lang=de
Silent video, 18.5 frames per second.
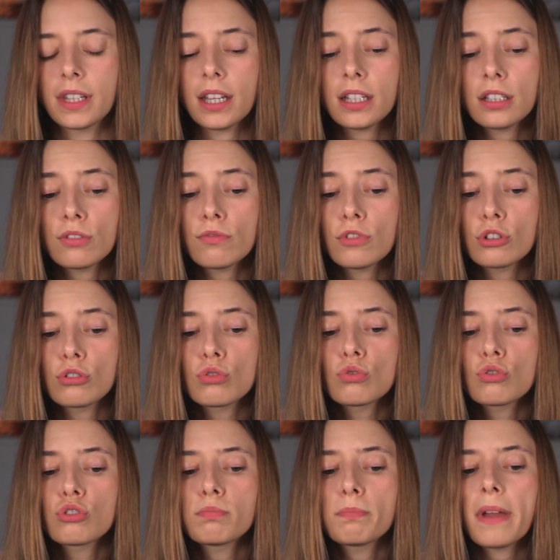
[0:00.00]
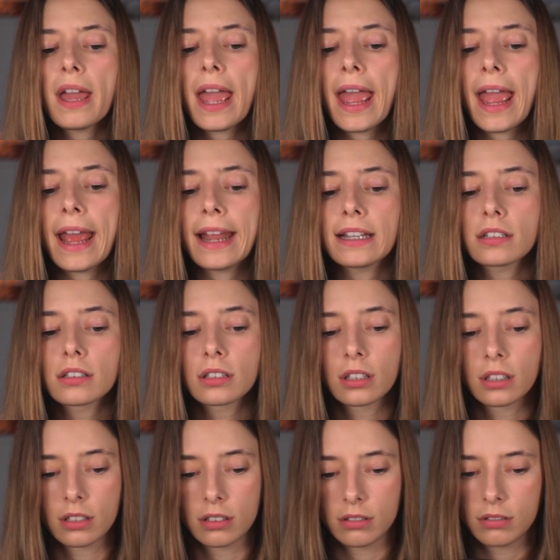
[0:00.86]
Es wird zu spät.
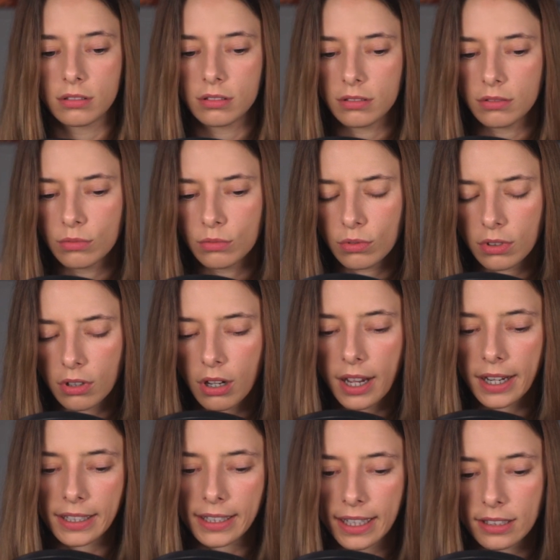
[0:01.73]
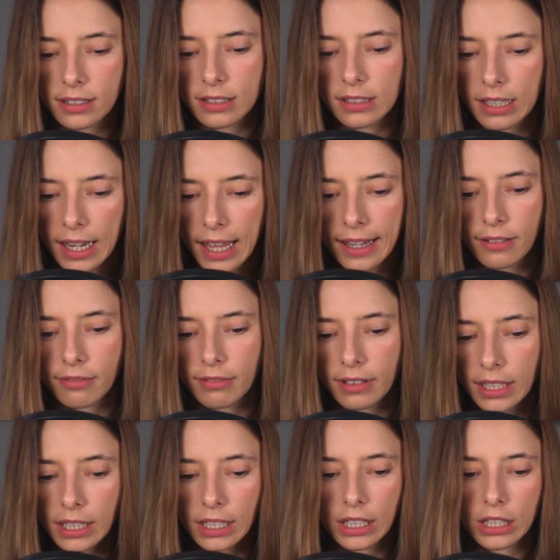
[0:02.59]
Nur noch ein ganz klein
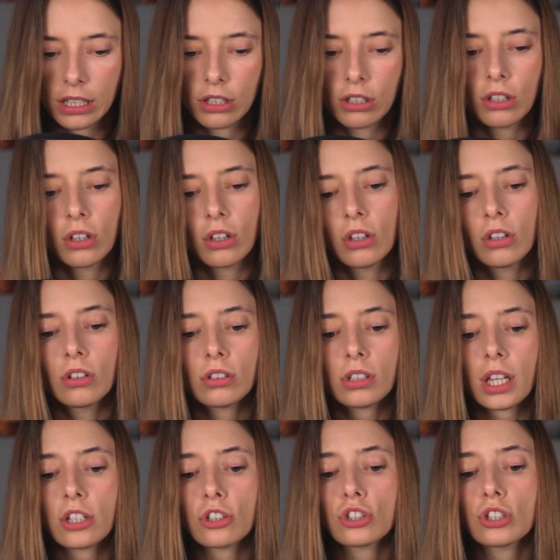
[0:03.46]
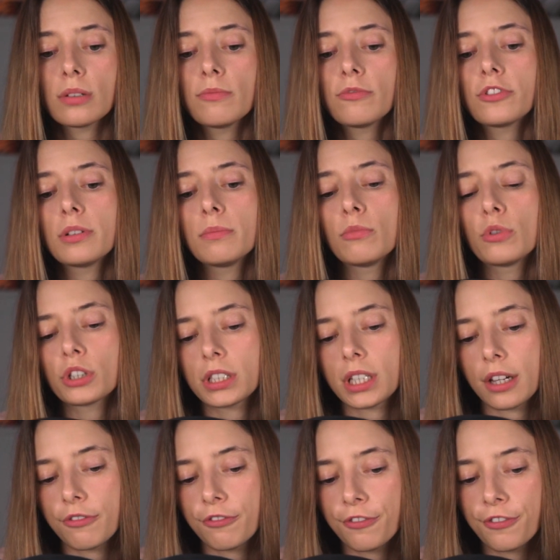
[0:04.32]
wenig. Dann schimpft die
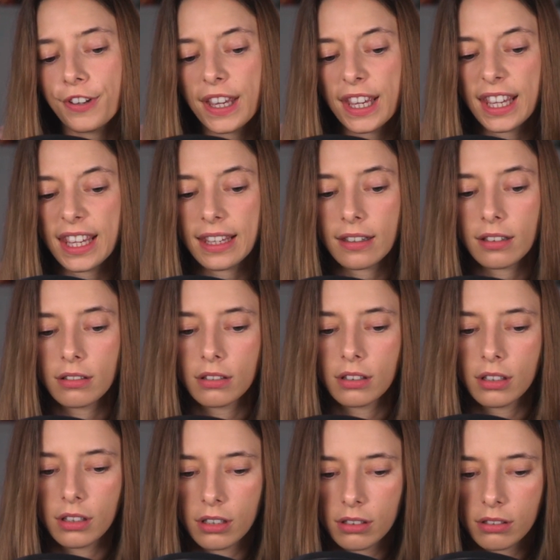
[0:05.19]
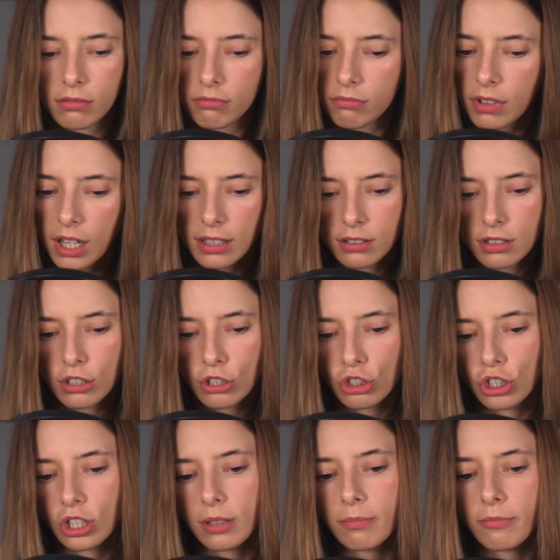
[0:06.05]
Mutter Fee. Lass sie
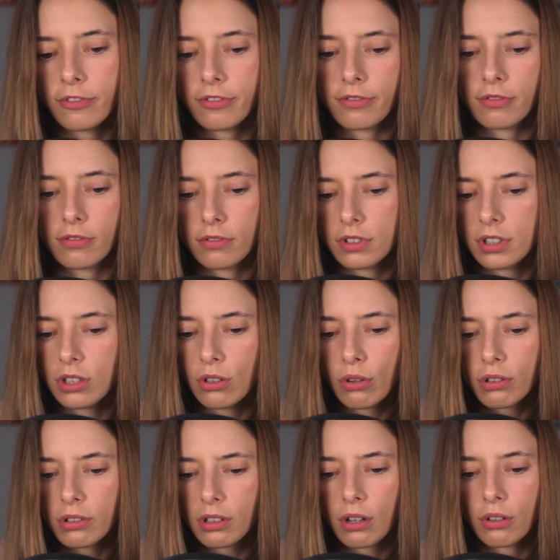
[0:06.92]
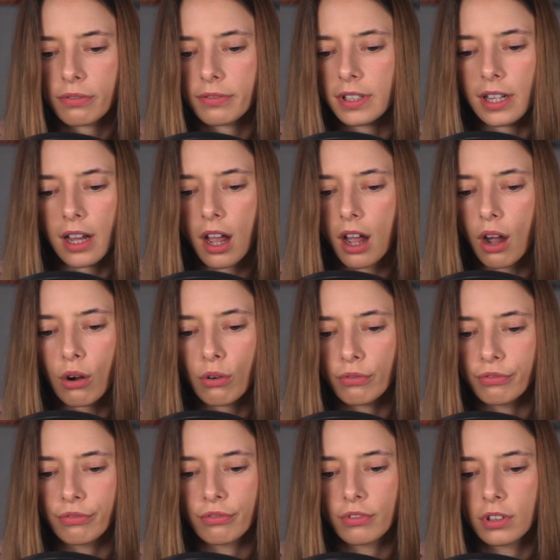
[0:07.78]
schimpfen, sie hört auch wieder
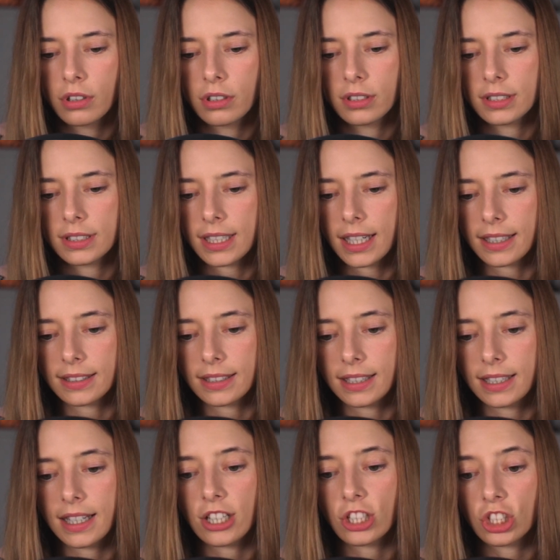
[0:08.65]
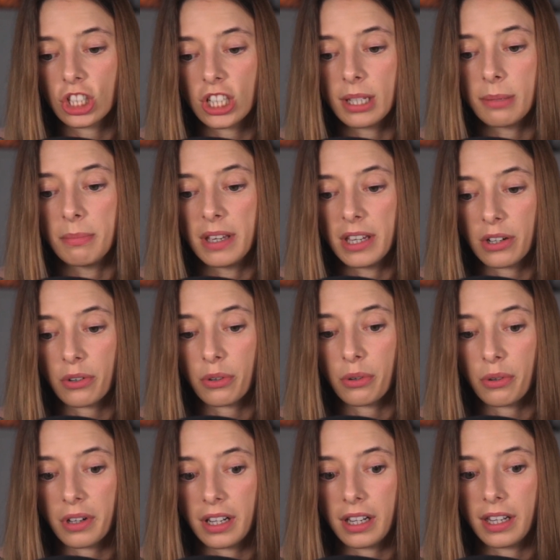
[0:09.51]
auf, sagte der schlimme
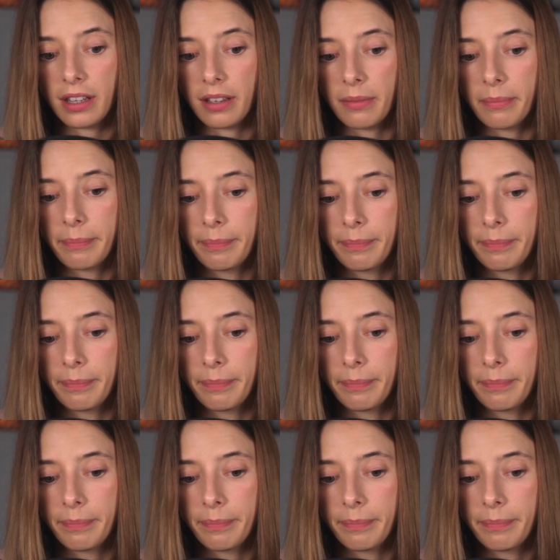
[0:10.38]
Röhrle.